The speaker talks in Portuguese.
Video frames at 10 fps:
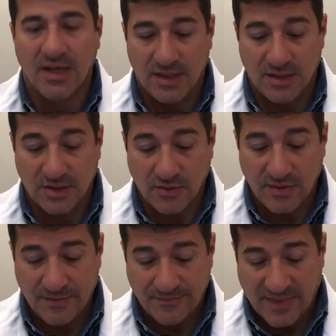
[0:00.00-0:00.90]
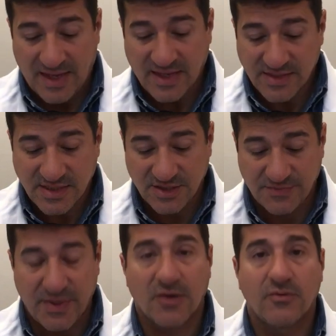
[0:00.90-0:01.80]
Então, essas
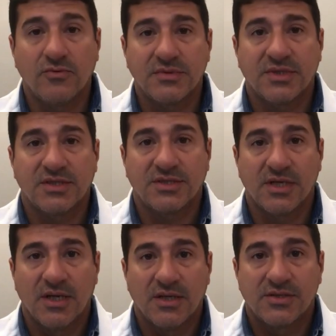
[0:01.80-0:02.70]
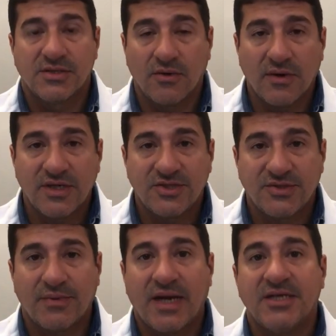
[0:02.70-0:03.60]
perguntas são
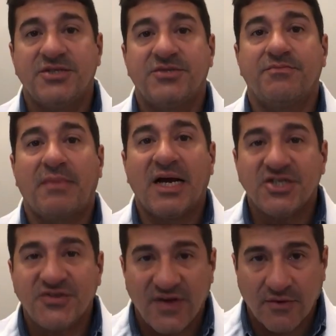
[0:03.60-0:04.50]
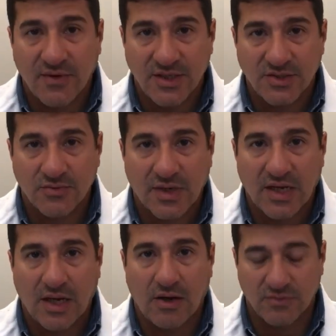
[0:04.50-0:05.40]
as, as mais frequentes no
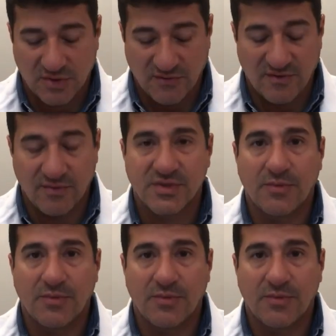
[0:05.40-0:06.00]
canal. Então, vamos